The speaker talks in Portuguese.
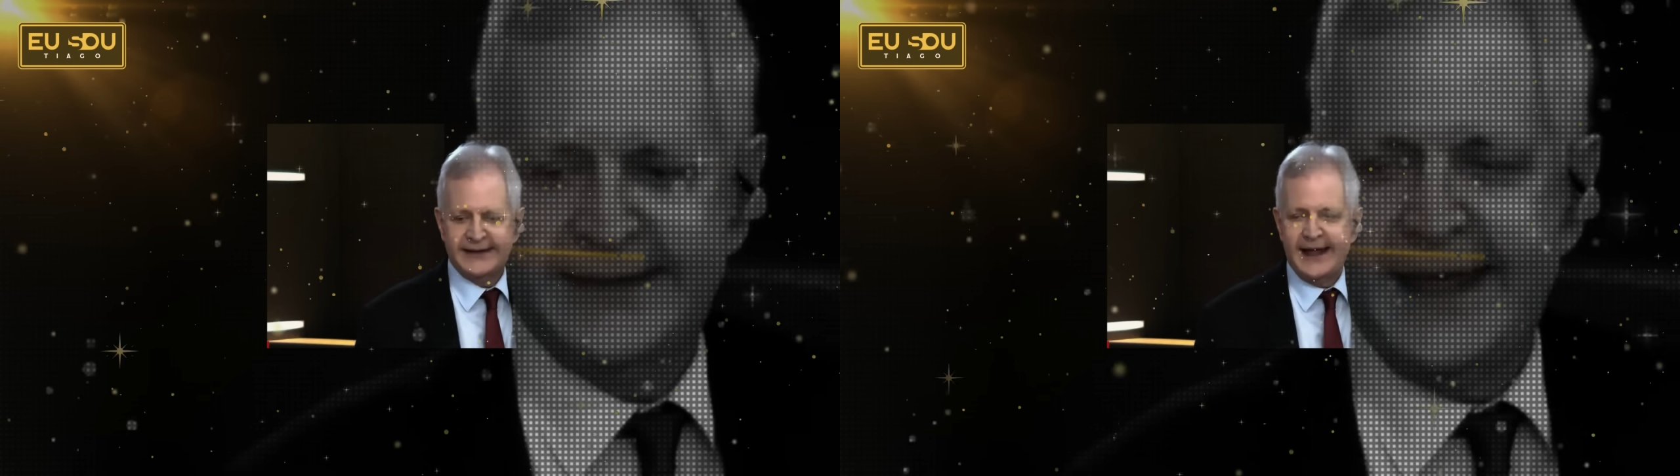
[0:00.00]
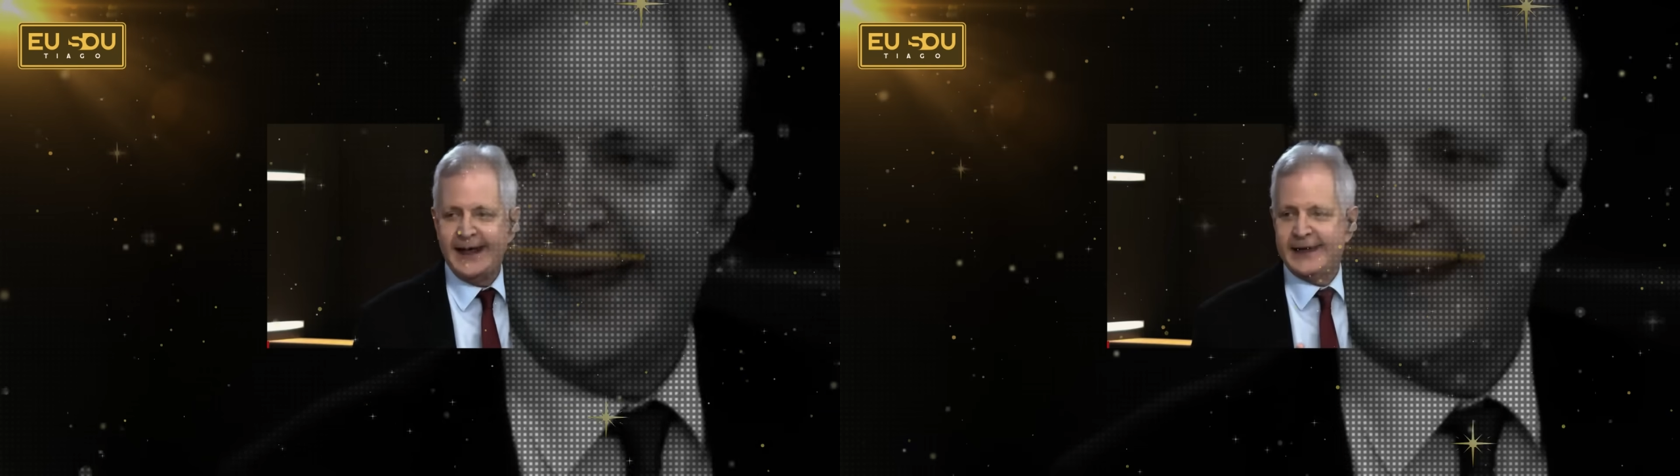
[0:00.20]

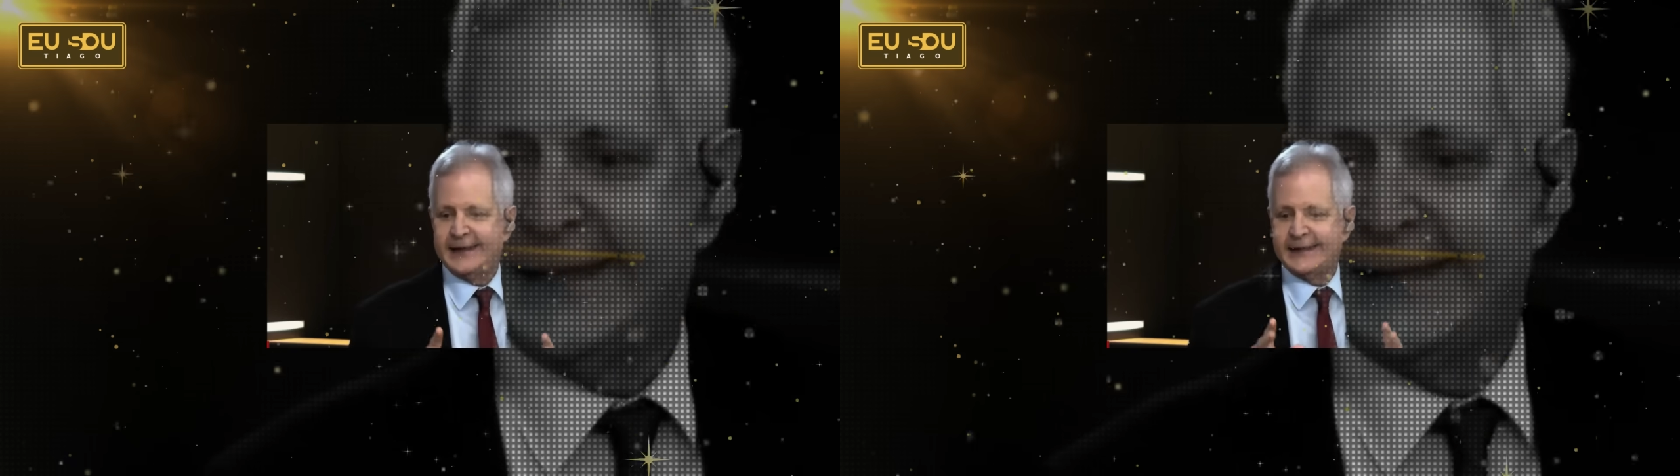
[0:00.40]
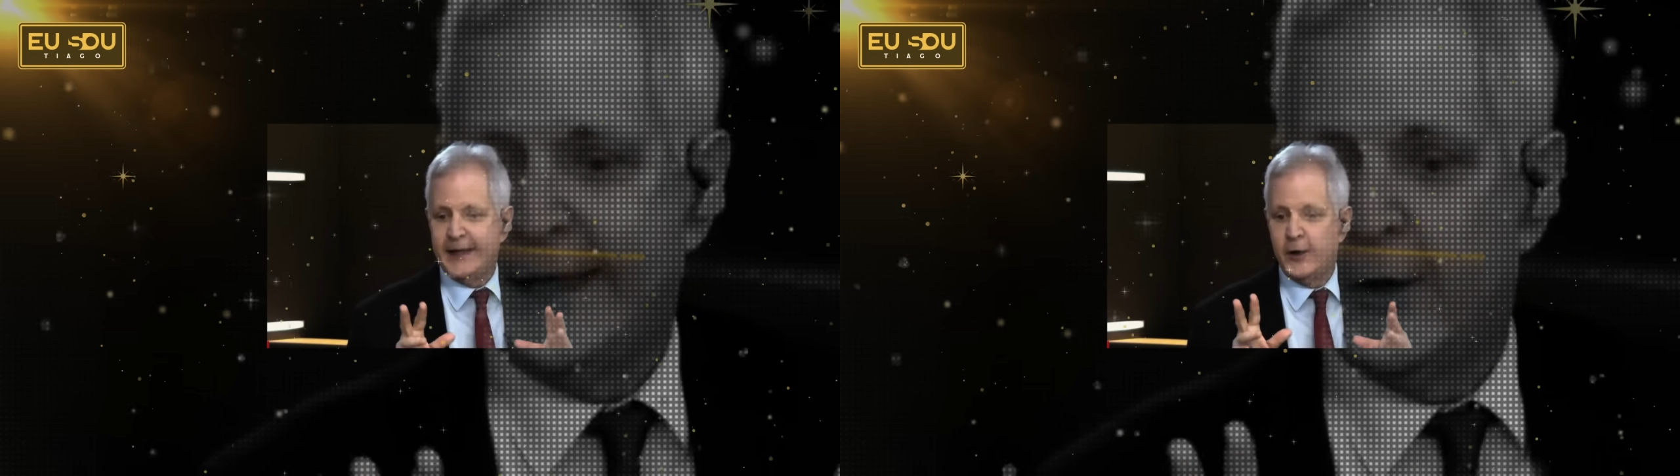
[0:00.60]

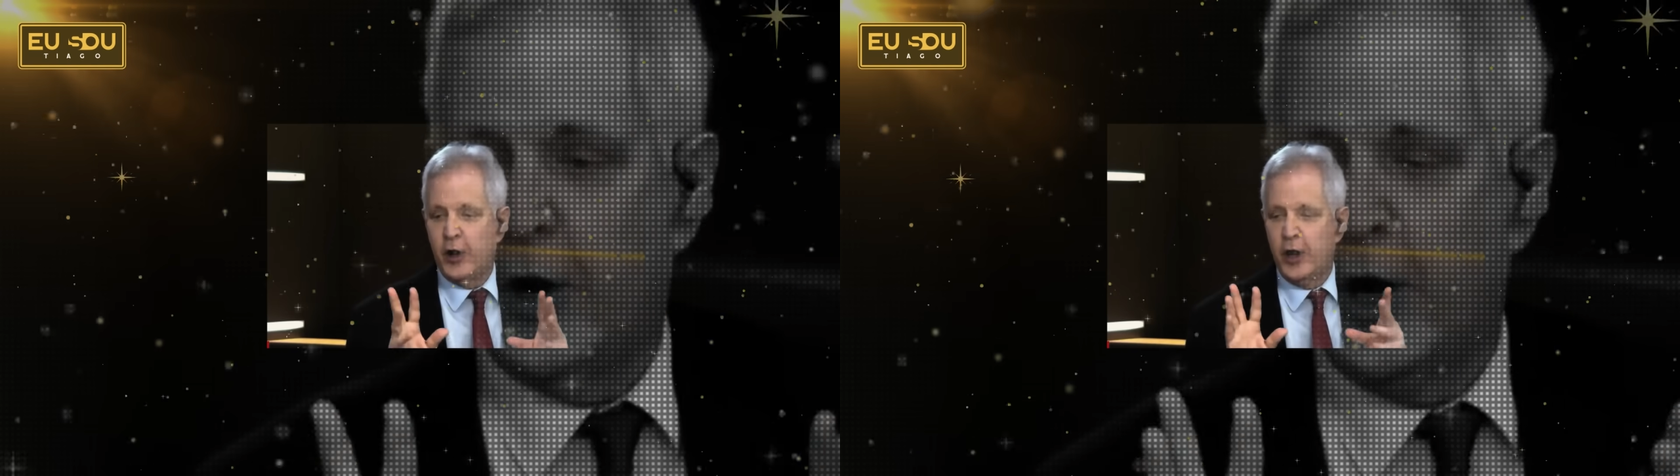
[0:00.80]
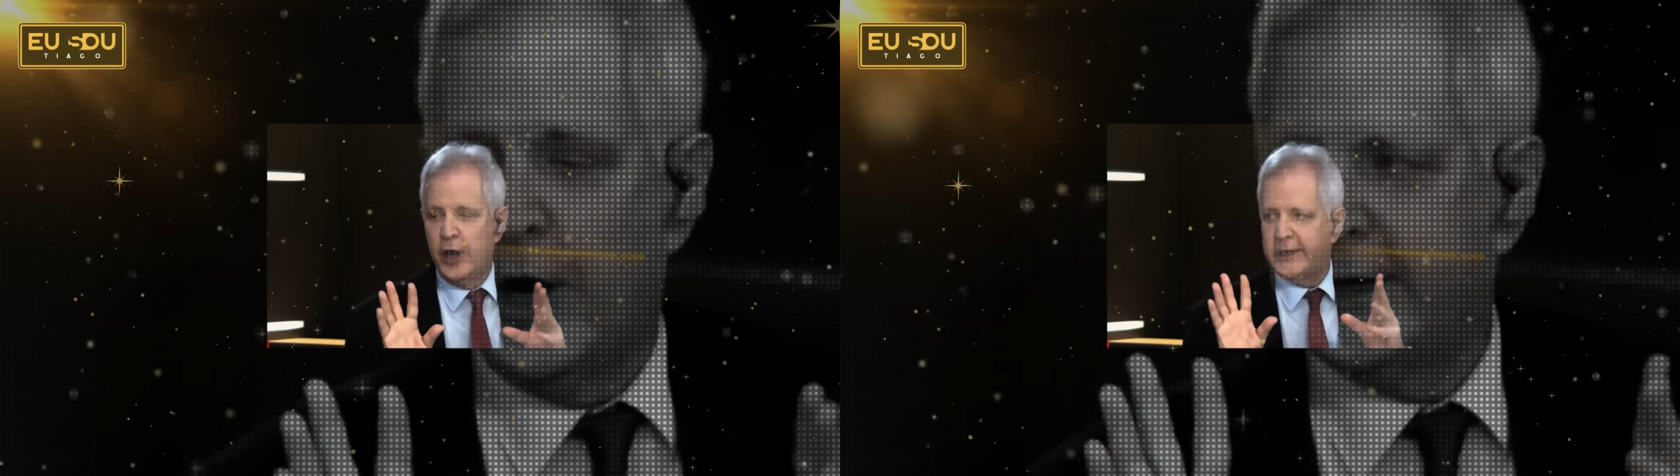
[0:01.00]
te
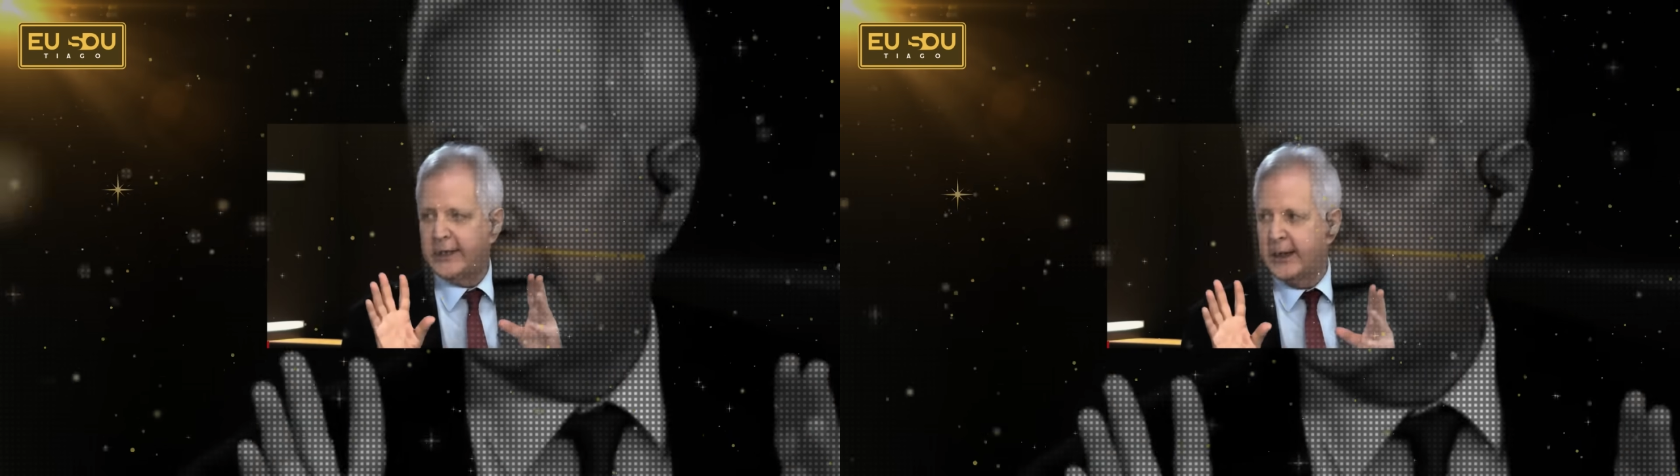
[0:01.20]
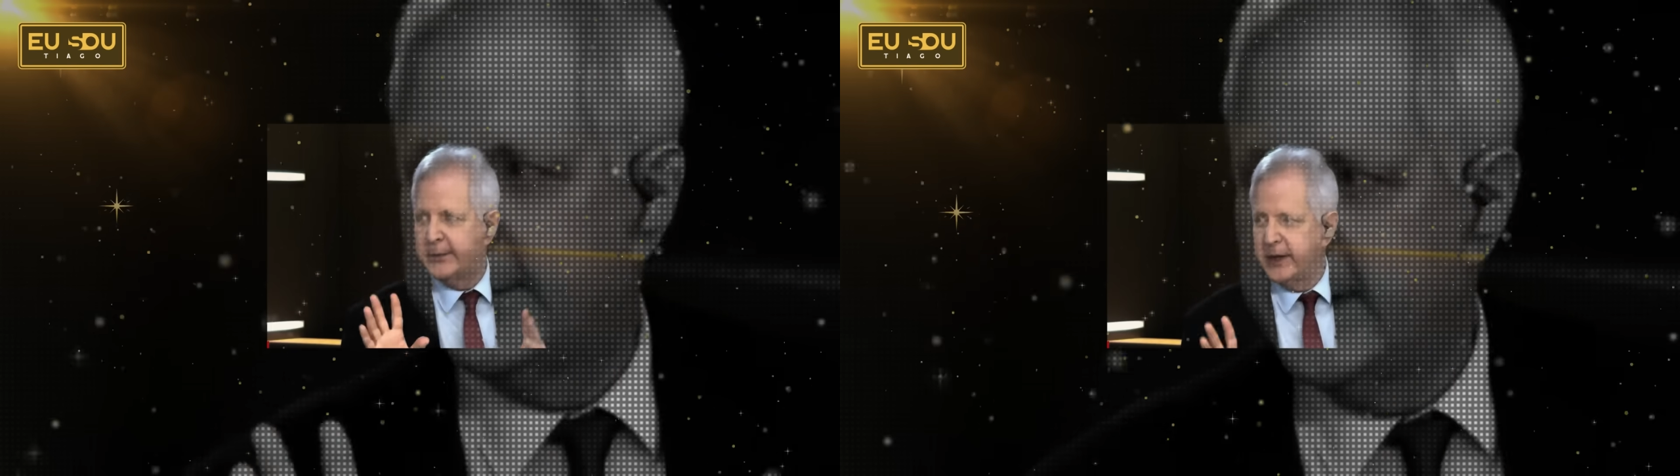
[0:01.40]

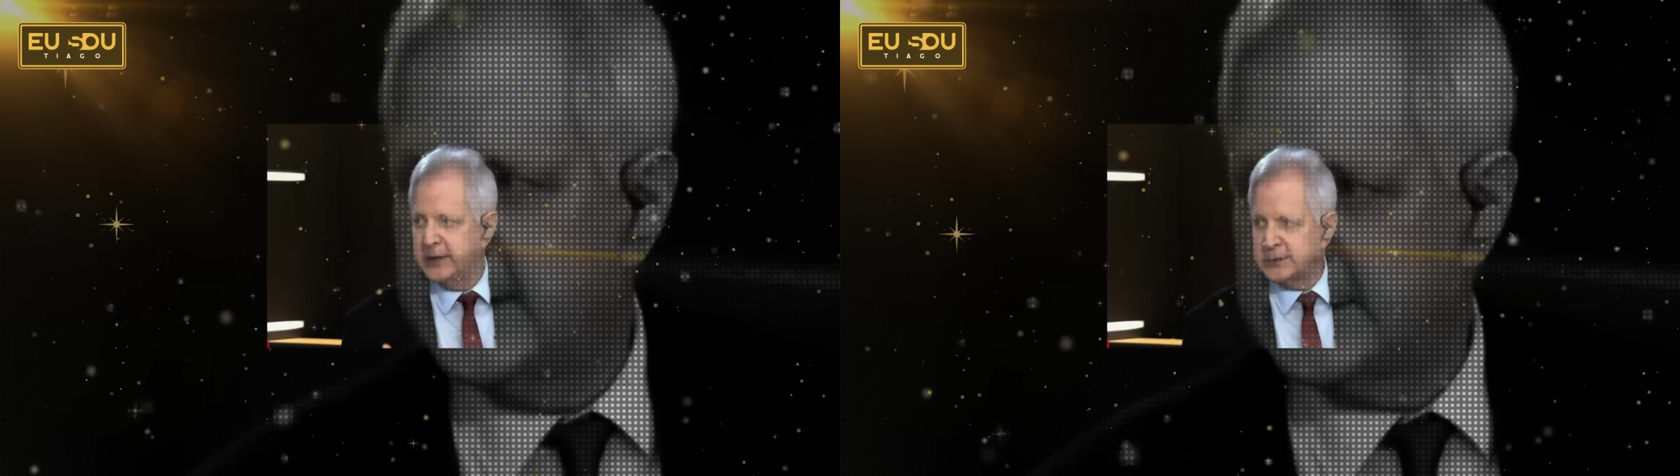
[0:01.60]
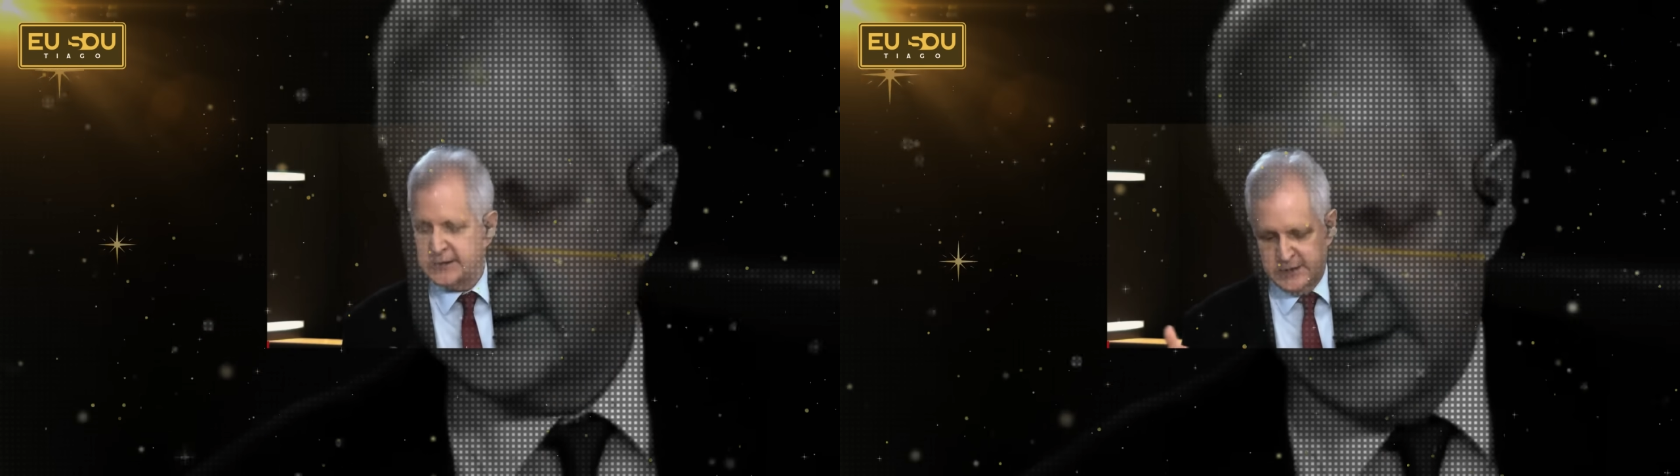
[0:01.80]

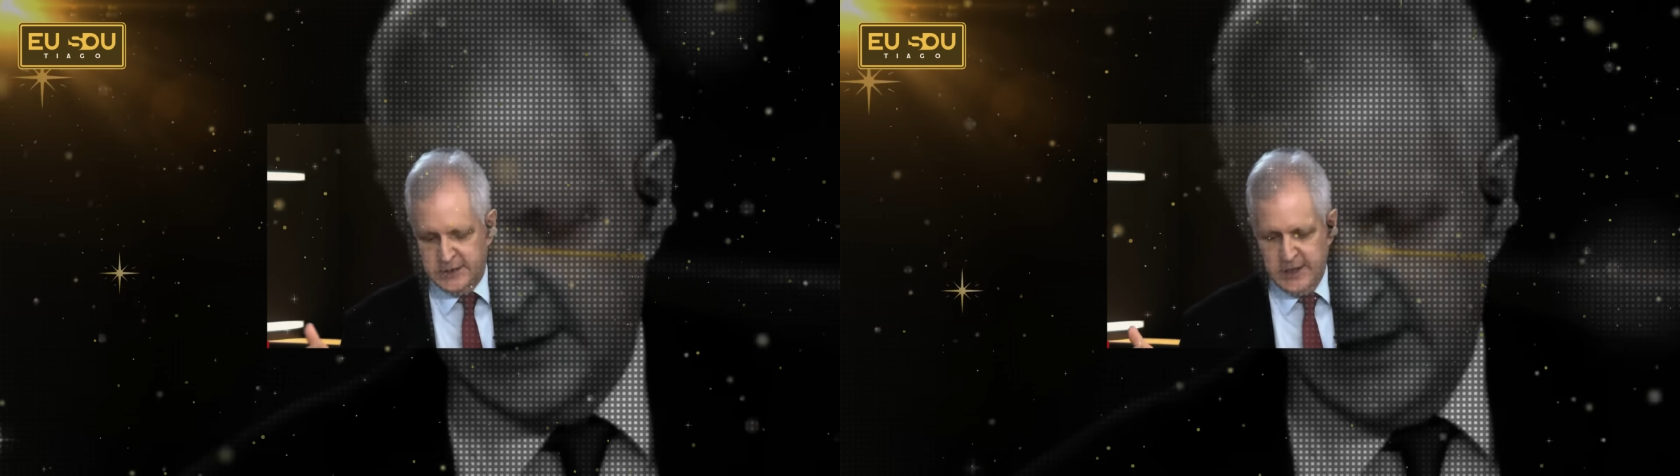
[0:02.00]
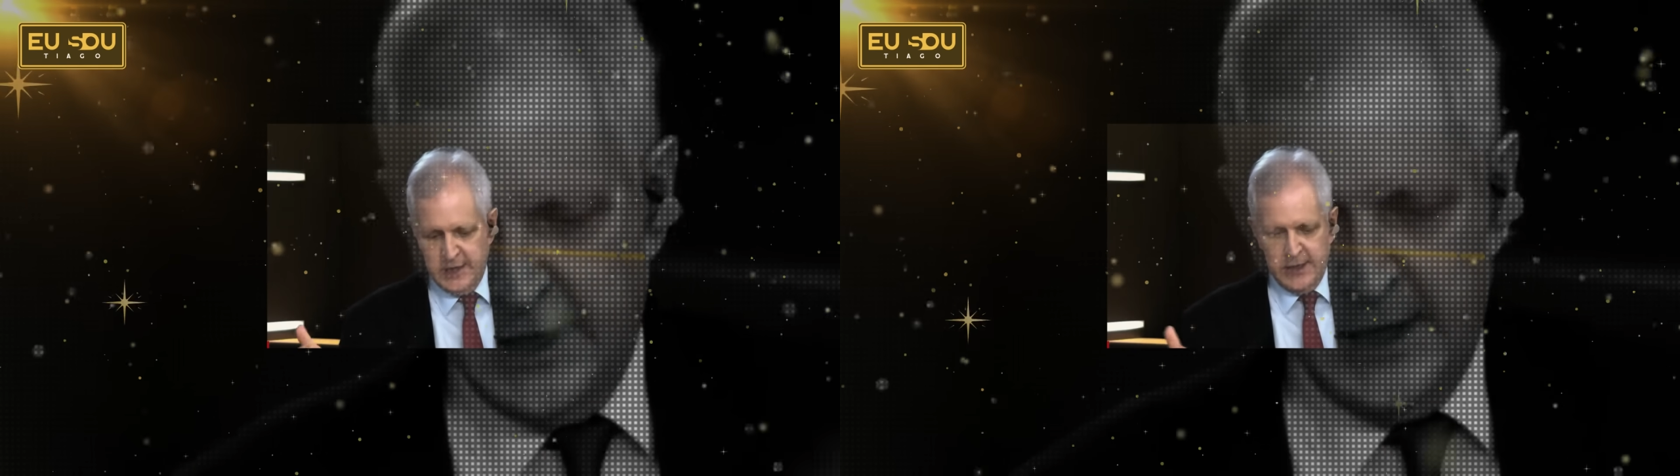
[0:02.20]
teoricamente